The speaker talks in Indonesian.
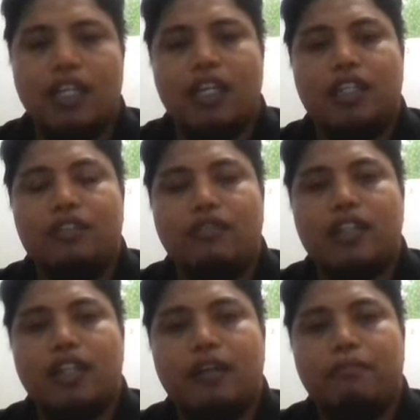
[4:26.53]
itu
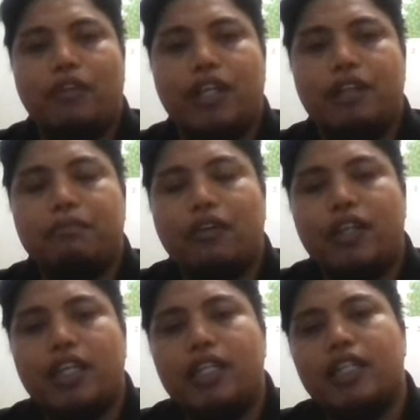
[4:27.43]
adalah
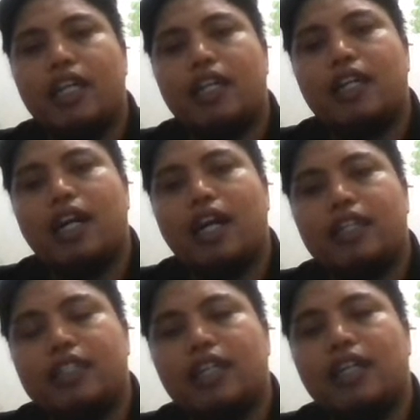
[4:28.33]
poin-poin yang
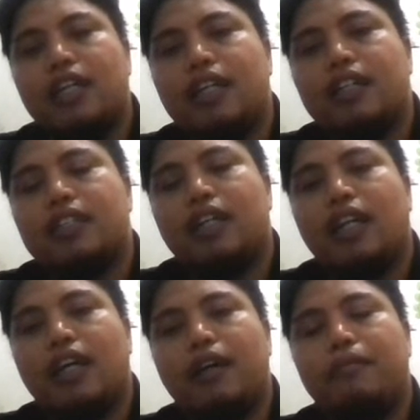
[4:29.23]
ada
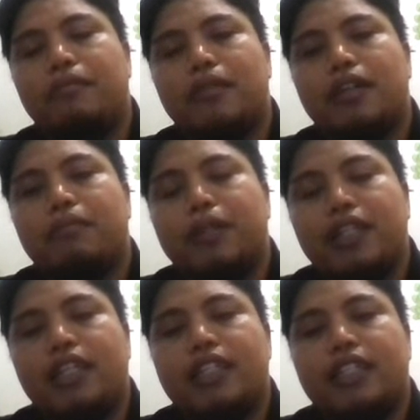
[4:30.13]
dalam e,
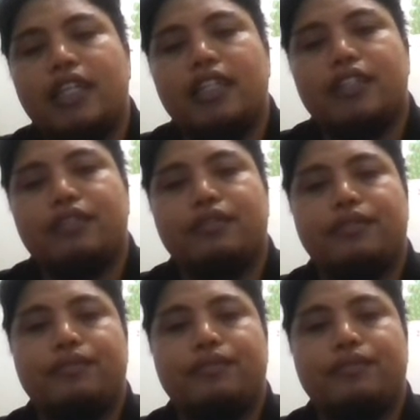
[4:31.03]
penelitian itu.